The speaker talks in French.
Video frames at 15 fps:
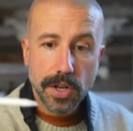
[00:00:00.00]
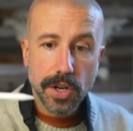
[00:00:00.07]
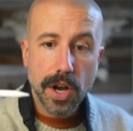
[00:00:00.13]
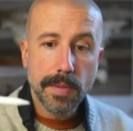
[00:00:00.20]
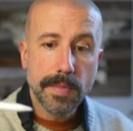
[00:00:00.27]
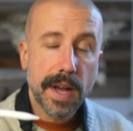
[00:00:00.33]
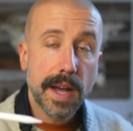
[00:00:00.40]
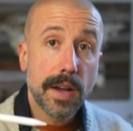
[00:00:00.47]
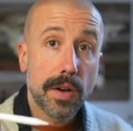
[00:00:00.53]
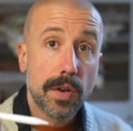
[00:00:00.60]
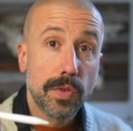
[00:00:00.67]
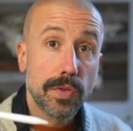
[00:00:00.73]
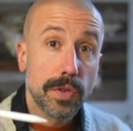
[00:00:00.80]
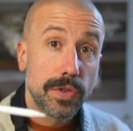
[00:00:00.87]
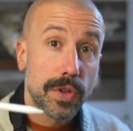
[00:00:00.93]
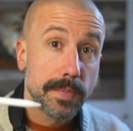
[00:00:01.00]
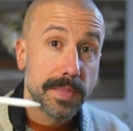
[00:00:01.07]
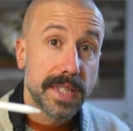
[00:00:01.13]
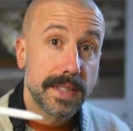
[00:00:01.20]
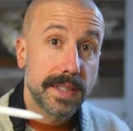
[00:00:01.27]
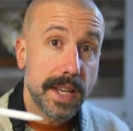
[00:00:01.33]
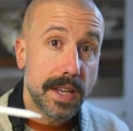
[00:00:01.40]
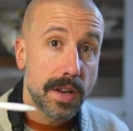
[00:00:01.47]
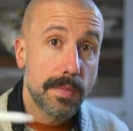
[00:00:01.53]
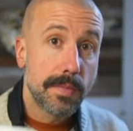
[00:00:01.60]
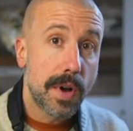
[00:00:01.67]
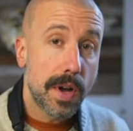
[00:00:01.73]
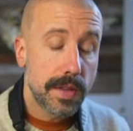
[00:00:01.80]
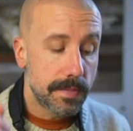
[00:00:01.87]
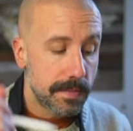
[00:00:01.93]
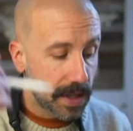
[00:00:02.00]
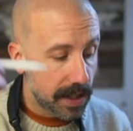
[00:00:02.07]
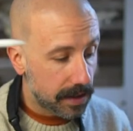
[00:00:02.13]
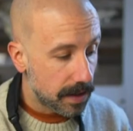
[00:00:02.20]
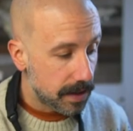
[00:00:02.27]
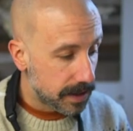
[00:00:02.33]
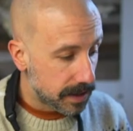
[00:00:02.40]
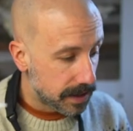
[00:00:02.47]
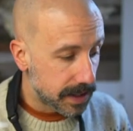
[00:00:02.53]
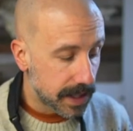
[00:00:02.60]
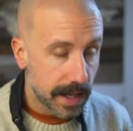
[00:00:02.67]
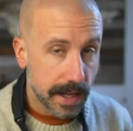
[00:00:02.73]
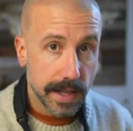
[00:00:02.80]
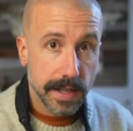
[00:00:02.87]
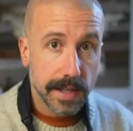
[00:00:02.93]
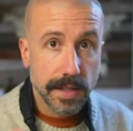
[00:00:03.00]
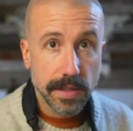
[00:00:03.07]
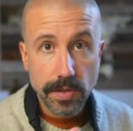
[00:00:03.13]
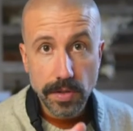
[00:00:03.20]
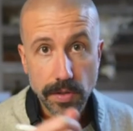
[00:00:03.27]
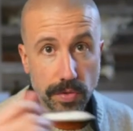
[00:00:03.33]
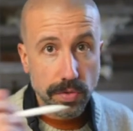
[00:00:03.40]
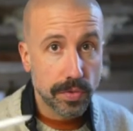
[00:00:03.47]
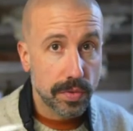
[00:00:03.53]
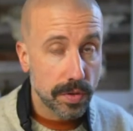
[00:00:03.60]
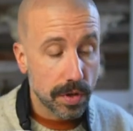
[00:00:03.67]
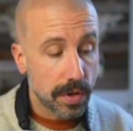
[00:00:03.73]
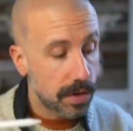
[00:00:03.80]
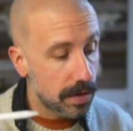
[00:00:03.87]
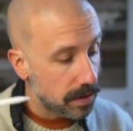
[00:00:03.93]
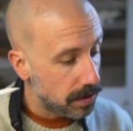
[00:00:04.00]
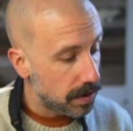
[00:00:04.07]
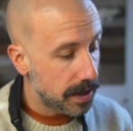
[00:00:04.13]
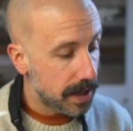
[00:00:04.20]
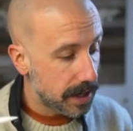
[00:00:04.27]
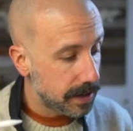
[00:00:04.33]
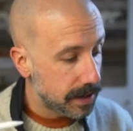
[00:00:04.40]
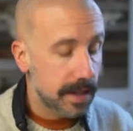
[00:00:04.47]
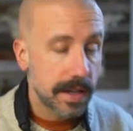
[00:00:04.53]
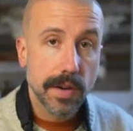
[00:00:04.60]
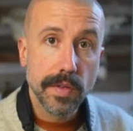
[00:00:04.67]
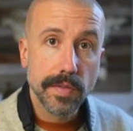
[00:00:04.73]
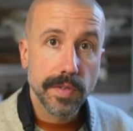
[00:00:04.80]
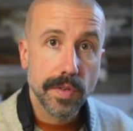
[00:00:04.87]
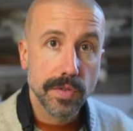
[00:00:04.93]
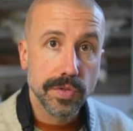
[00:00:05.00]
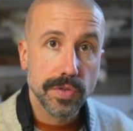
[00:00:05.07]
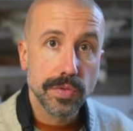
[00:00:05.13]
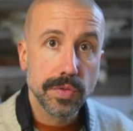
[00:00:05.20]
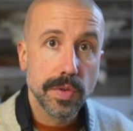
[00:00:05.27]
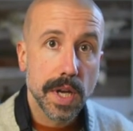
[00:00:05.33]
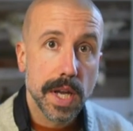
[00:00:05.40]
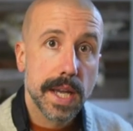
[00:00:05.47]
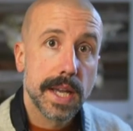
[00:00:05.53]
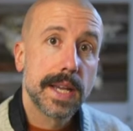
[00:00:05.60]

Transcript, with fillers: Comment on obtient le mode mixolydien, toute tonalité confondue?